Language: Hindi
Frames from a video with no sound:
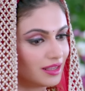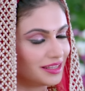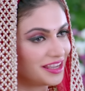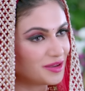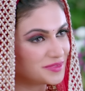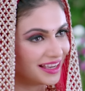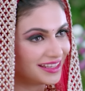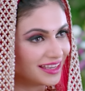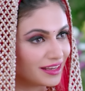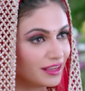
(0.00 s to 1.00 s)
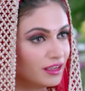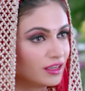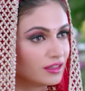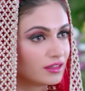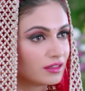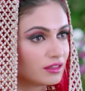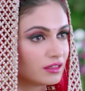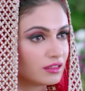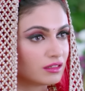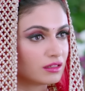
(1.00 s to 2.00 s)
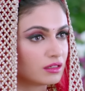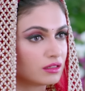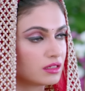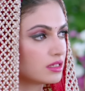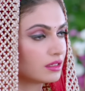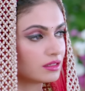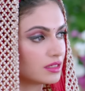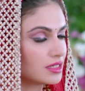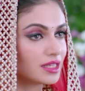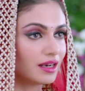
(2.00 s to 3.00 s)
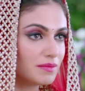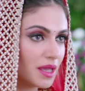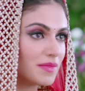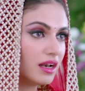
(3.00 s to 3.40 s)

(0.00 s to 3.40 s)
ये आप क्या कह रहे हैं सारे मेहमान आ